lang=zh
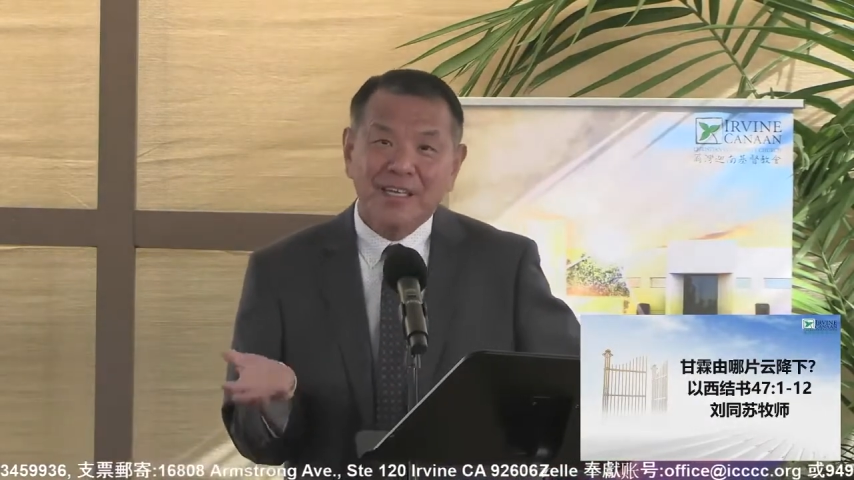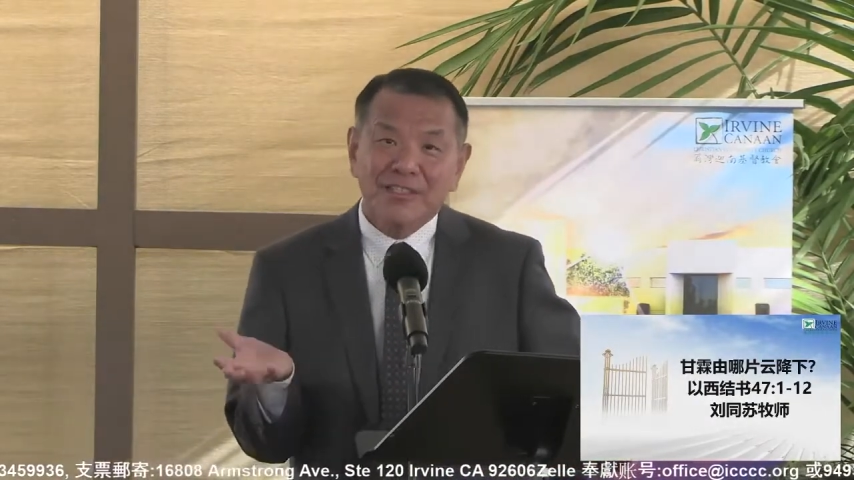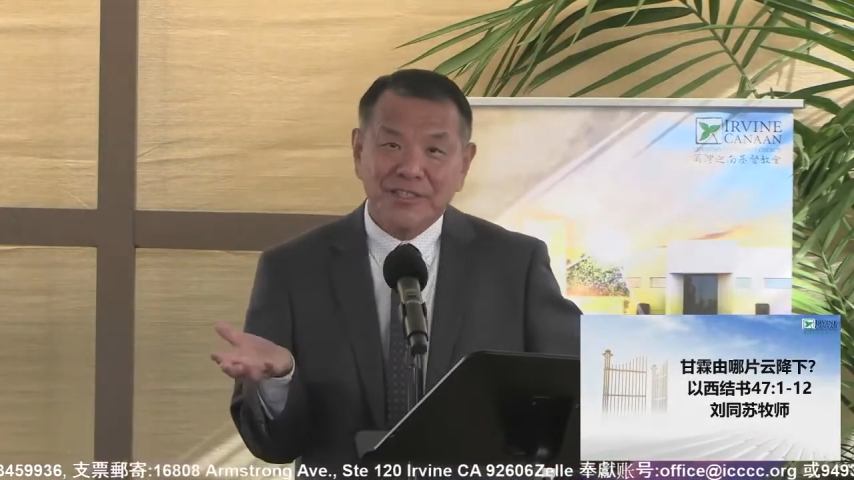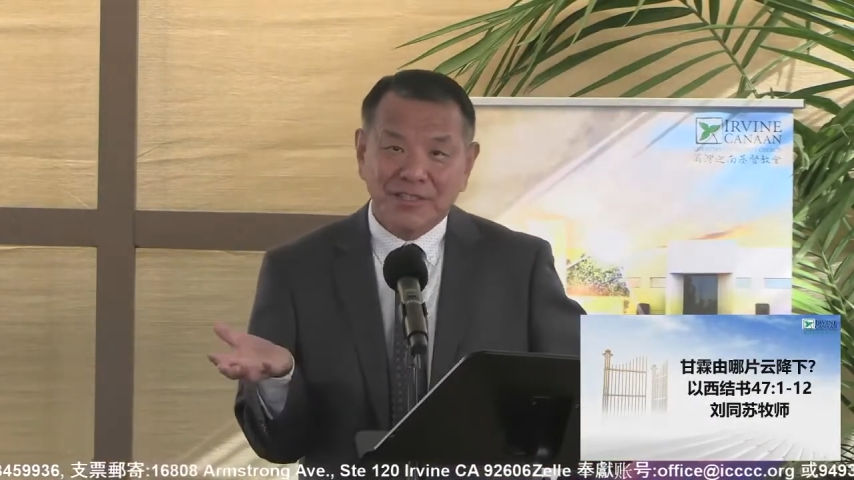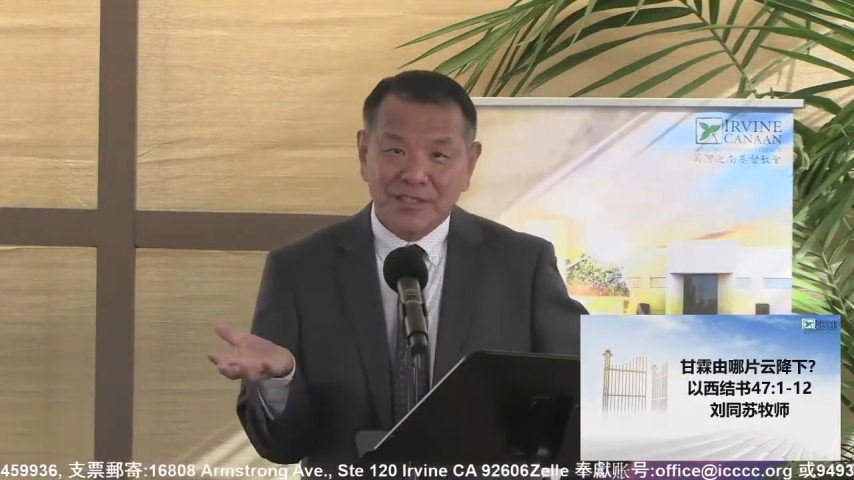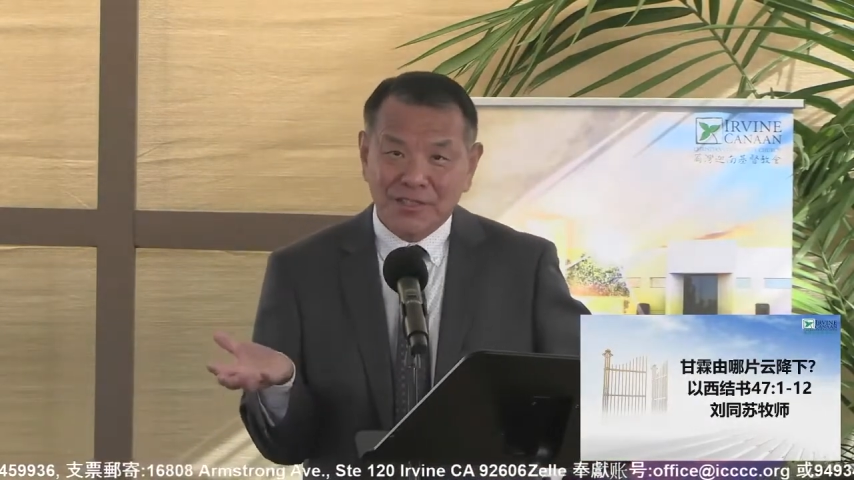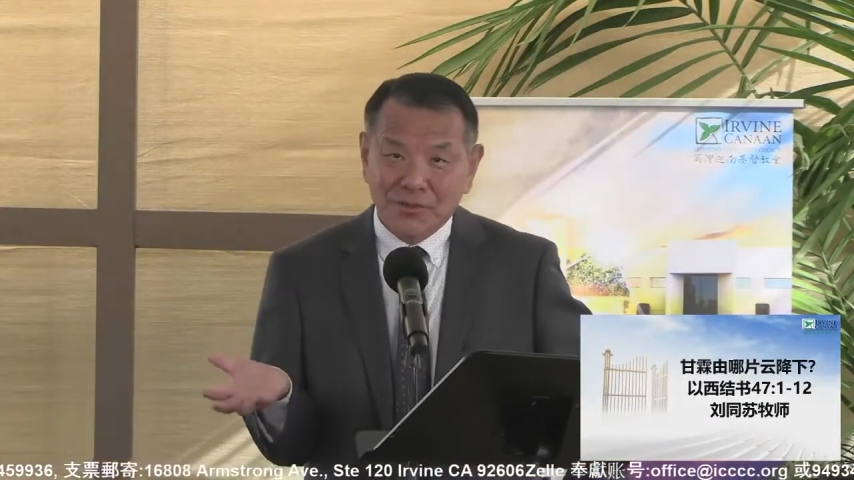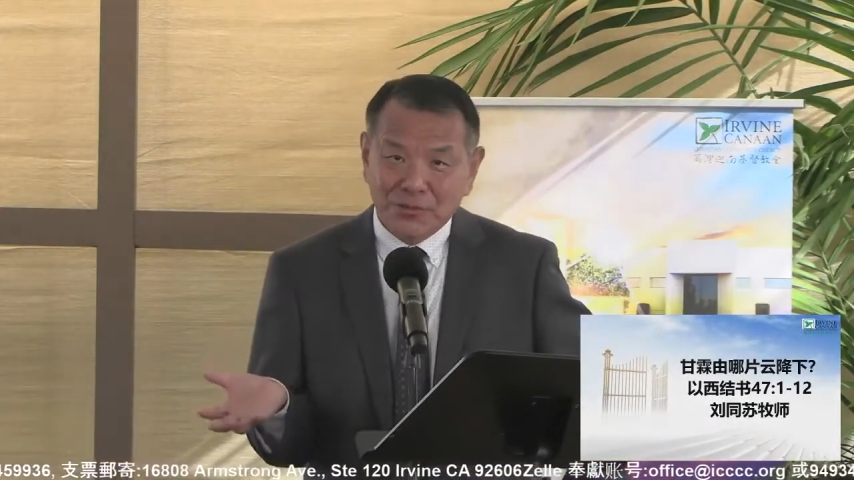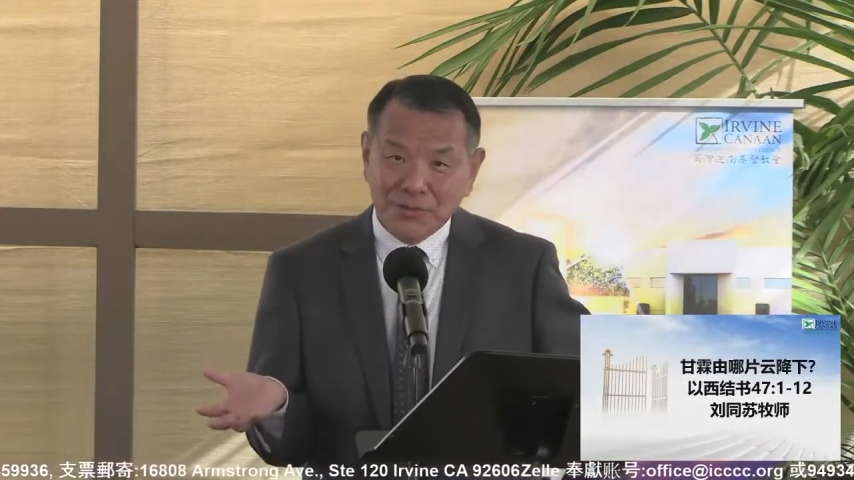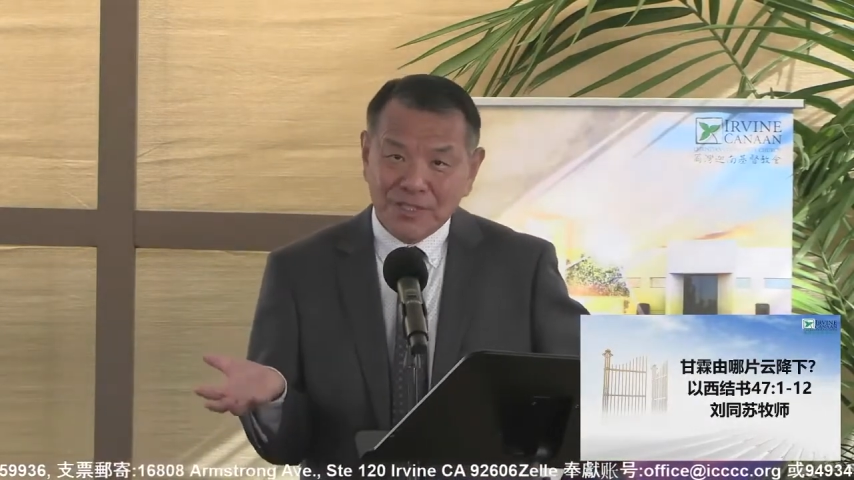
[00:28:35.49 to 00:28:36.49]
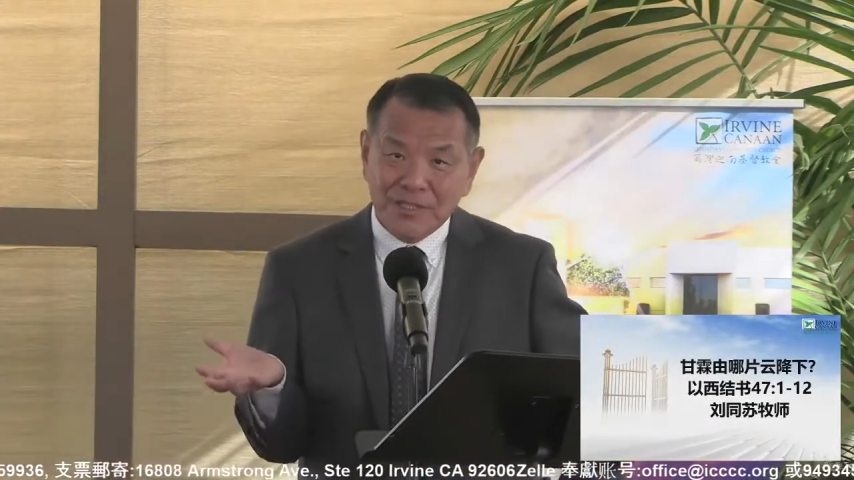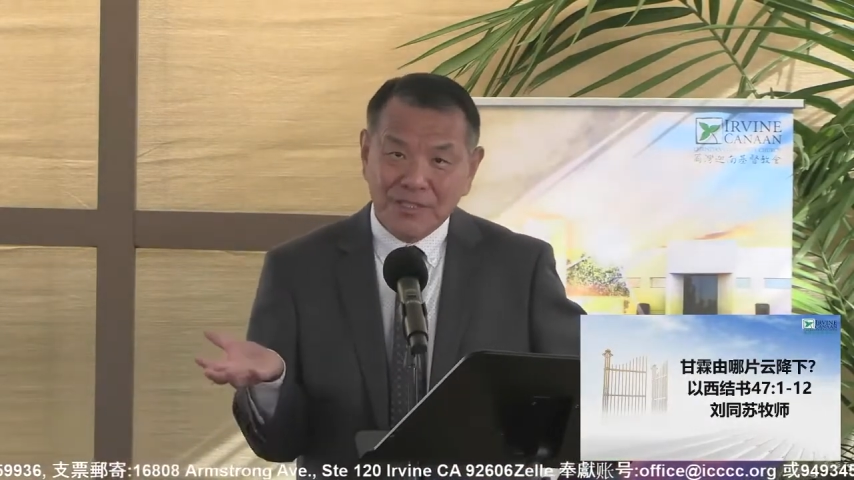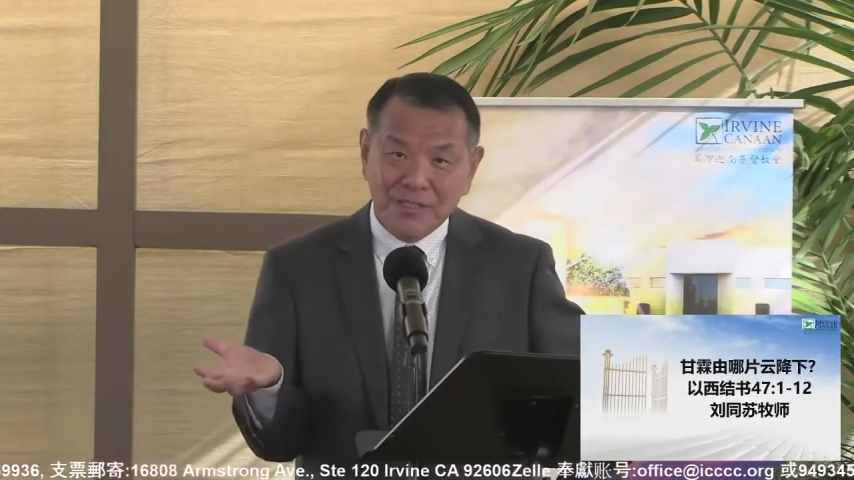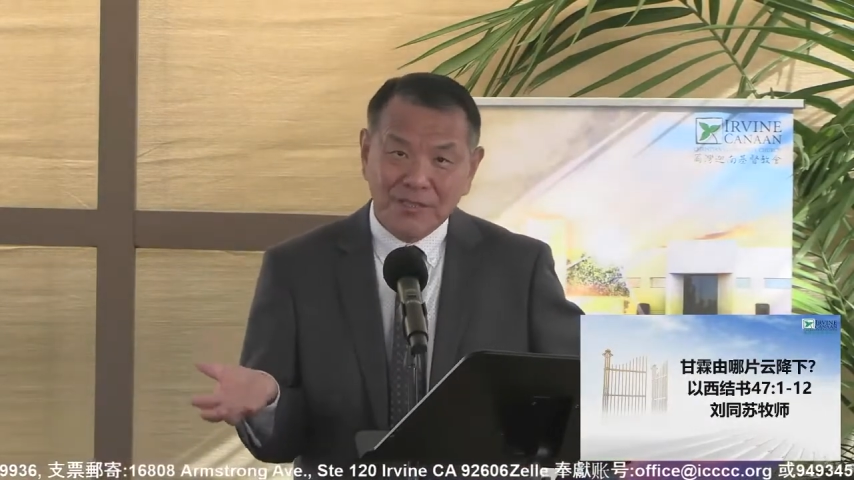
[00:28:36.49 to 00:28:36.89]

借着有形